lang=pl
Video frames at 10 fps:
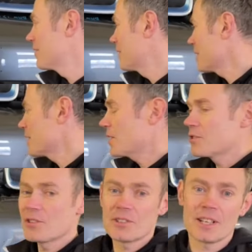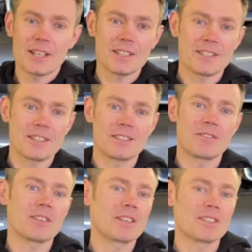Także chodzi o zakres
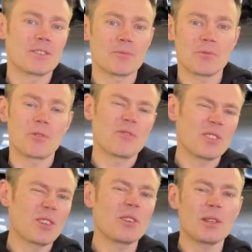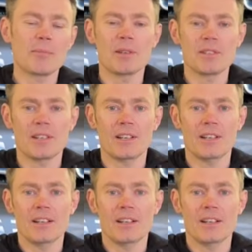związany z obsługą wysokiego napięcia,